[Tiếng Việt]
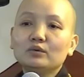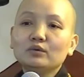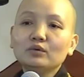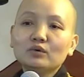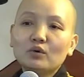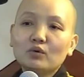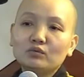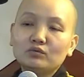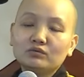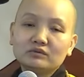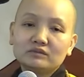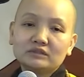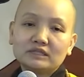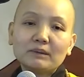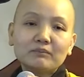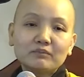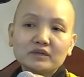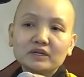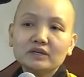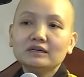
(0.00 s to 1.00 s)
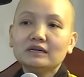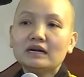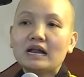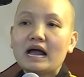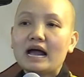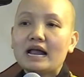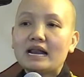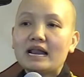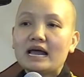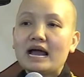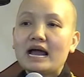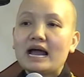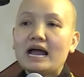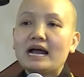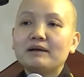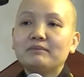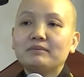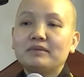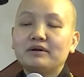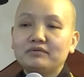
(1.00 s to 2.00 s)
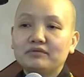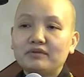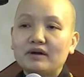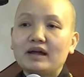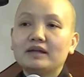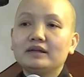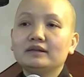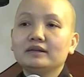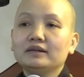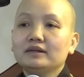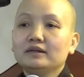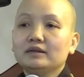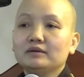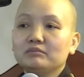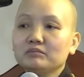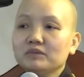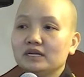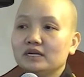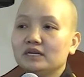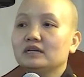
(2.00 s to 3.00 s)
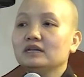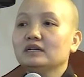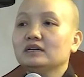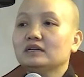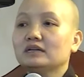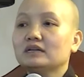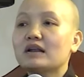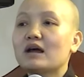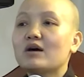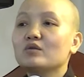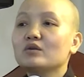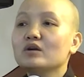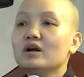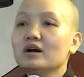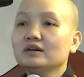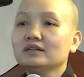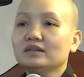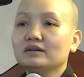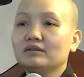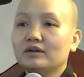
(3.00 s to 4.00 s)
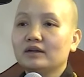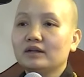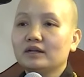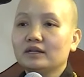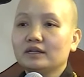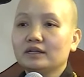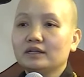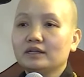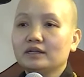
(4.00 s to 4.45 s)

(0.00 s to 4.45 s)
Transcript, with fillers: Cuối cùng sắp chứng là A-la-hán mà phải bị cái, cái đau đớn như vậy.